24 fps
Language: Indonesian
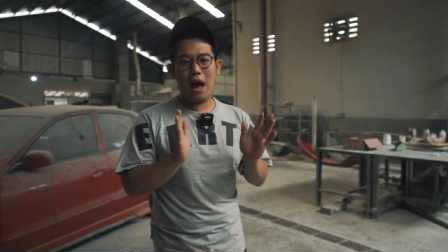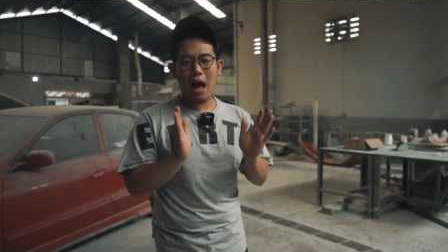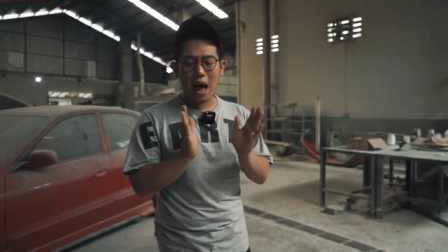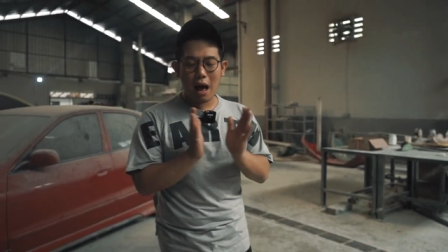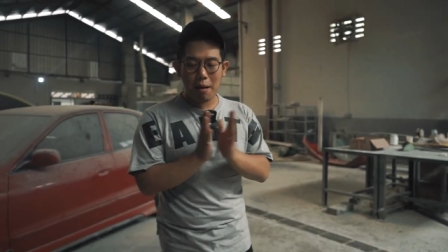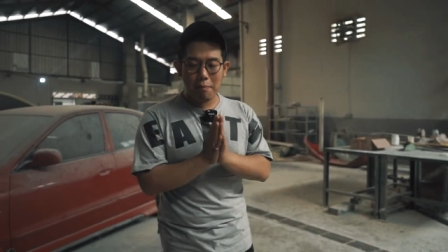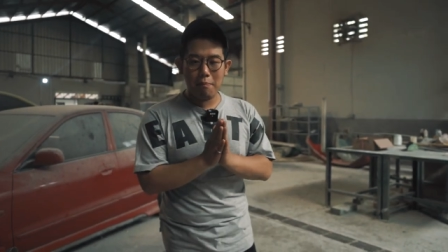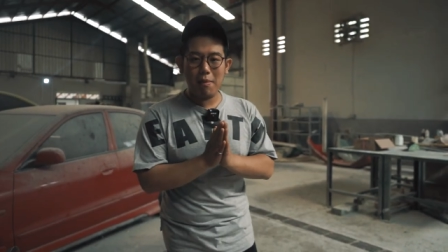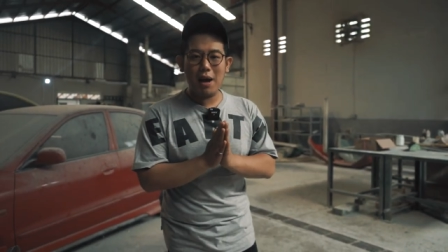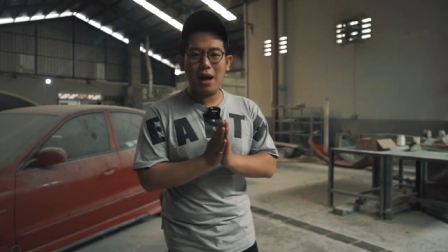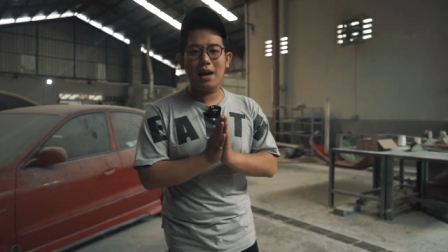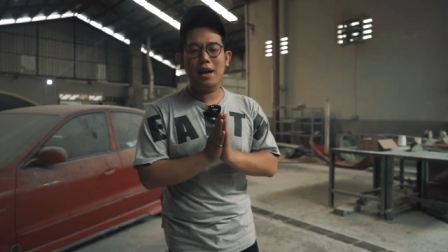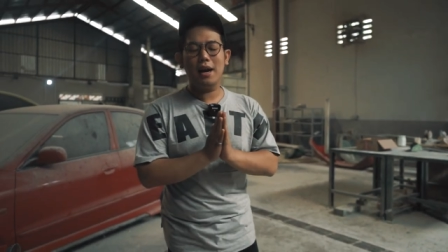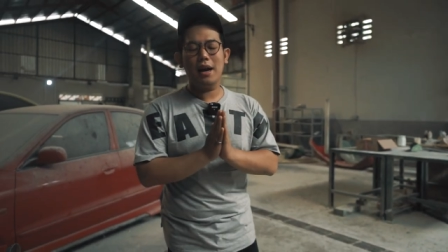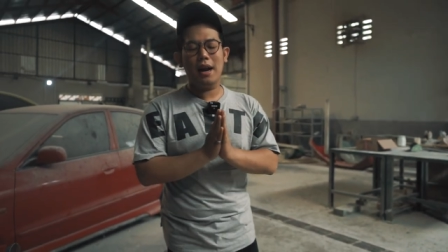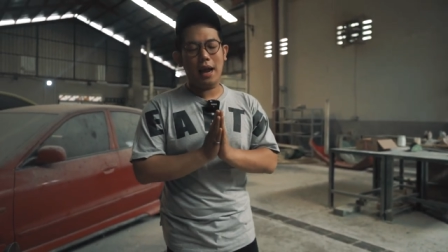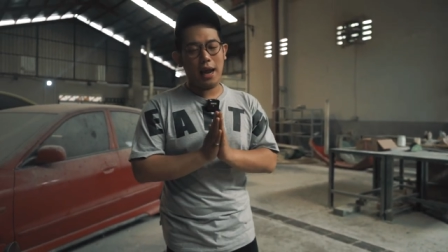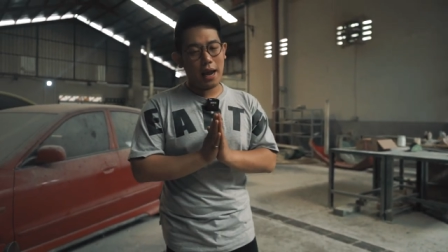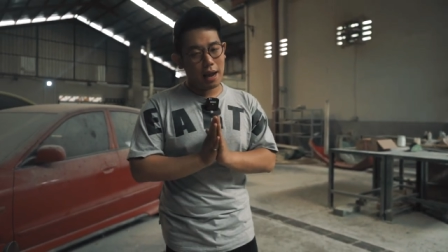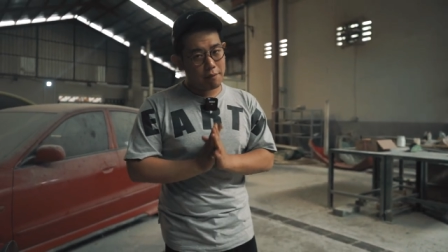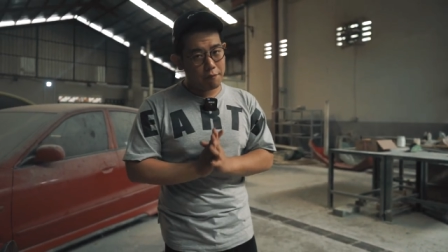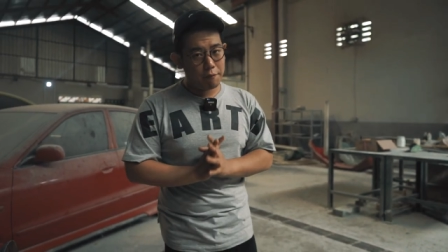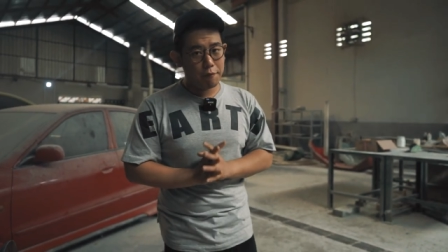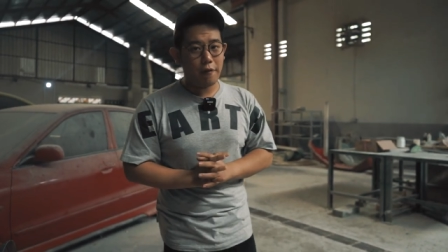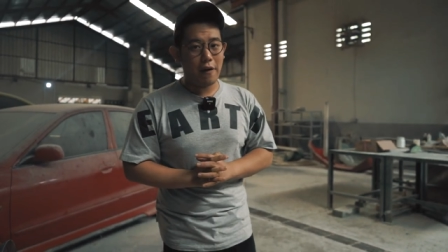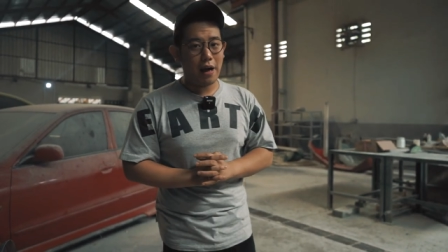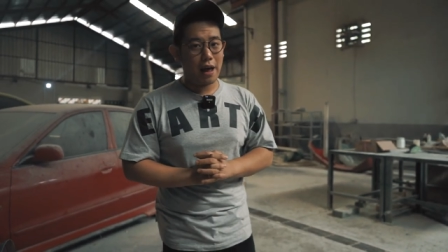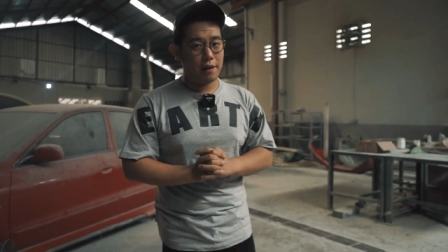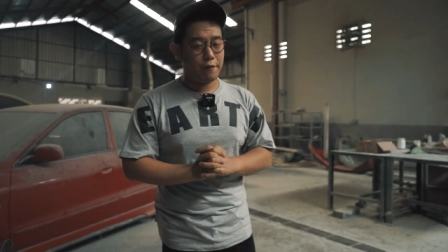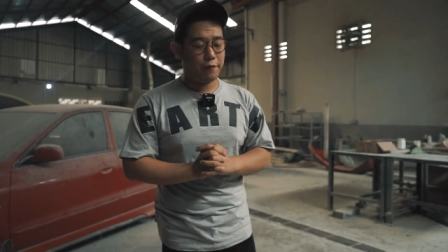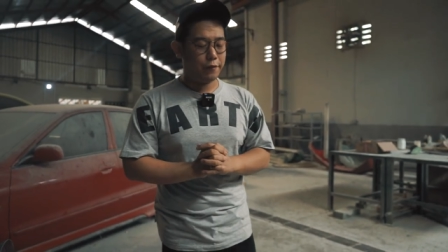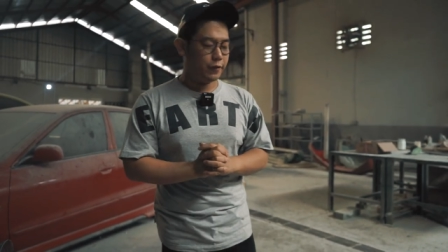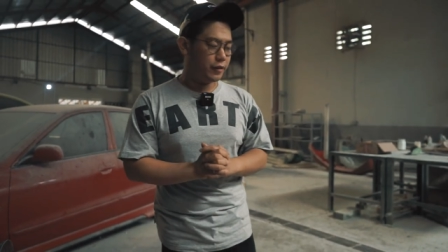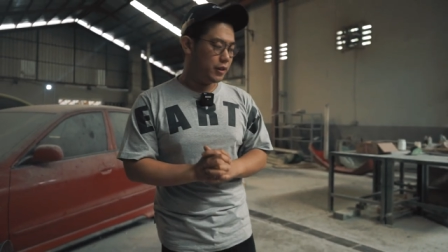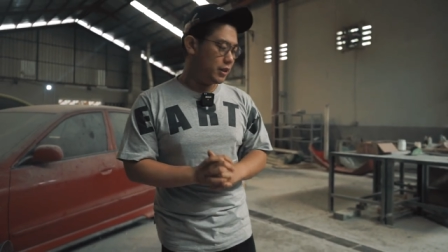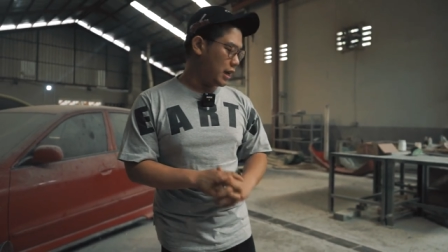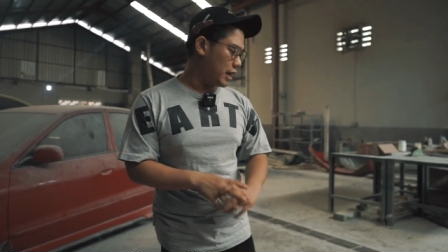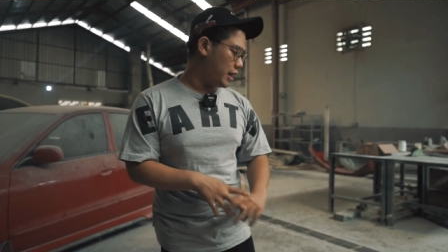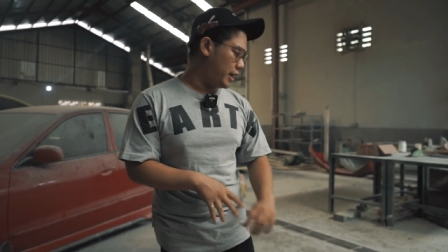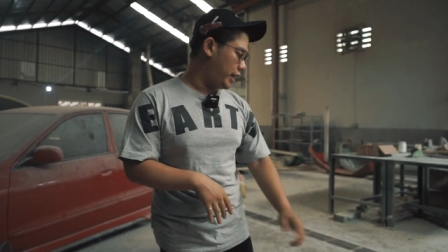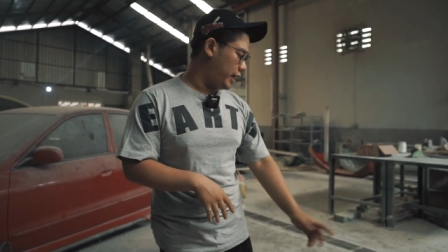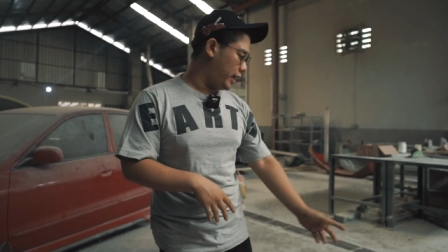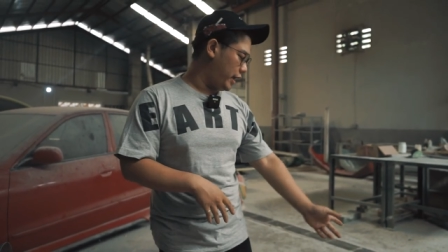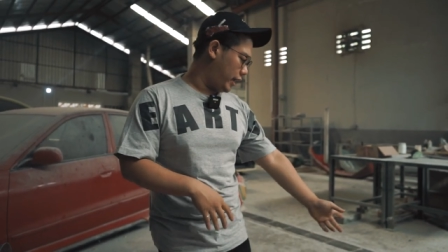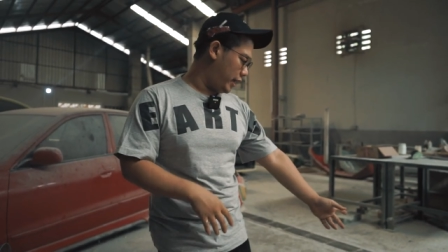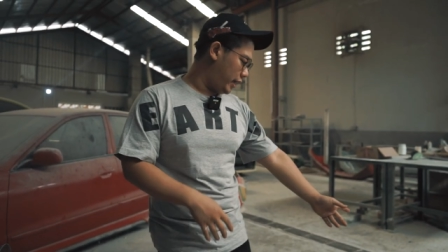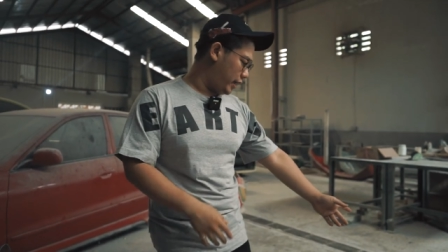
Haman M5. Jadi